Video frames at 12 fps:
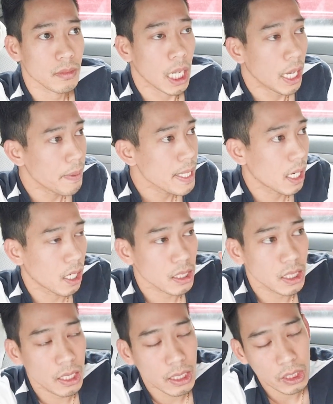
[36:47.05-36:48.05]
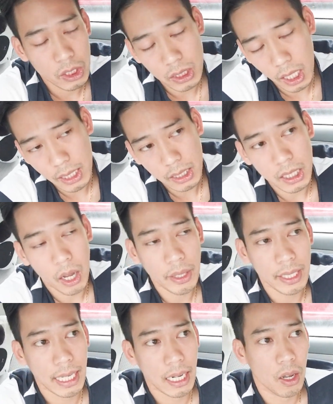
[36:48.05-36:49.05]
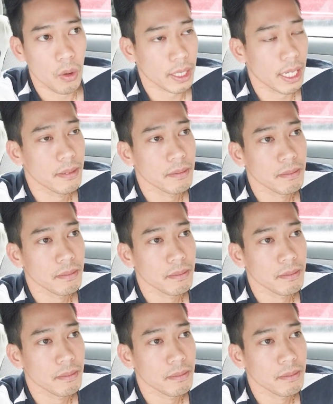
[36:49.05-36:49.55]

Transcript: thì bây giờ luật sư nó sẽ tới nó hỏi thằng này là ok